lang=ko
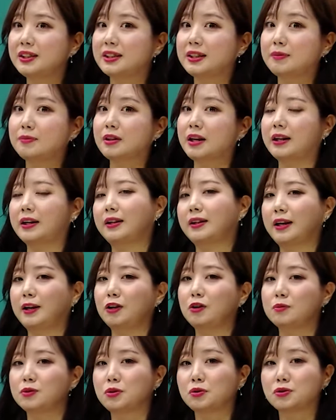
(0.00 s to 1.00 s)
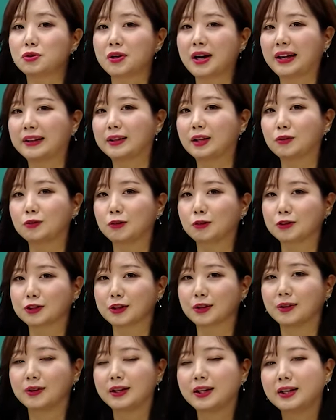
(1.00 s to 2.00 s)
대답을 안 한다 이러면 성적이 안 나오는
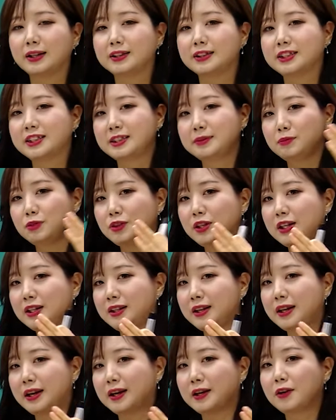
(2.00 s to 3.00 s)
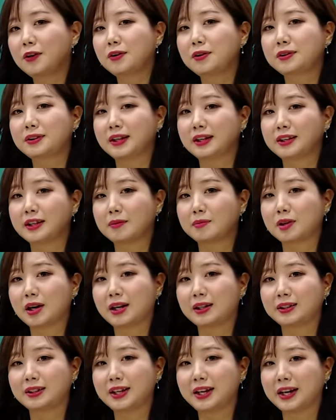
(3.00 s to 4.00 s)
거죠. 질문에 대하여 대답을
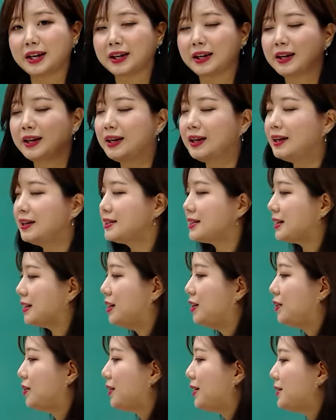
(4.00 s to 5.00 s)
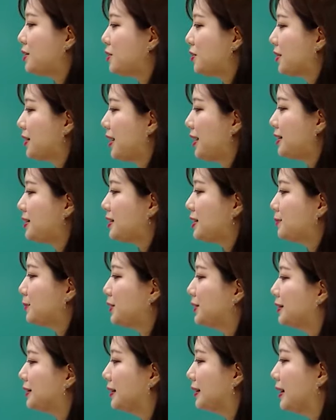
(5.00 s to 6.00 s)
하는데 자, 일관적인
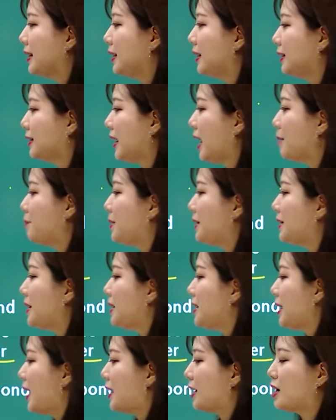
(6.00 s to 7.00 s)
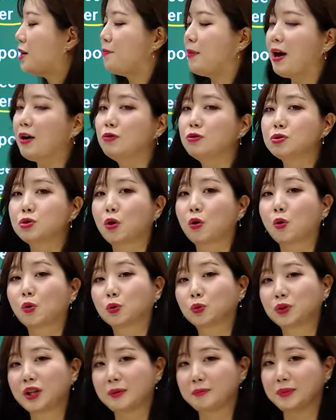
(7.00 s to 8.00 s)
핵심은 답안의 양이 매우
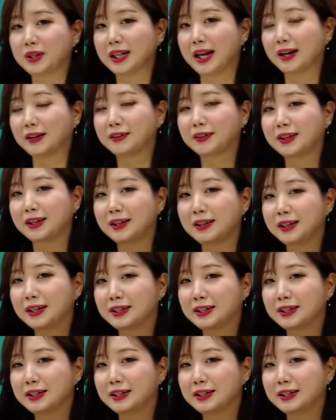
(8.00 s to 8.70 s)
적어도 됩니다. 그러니까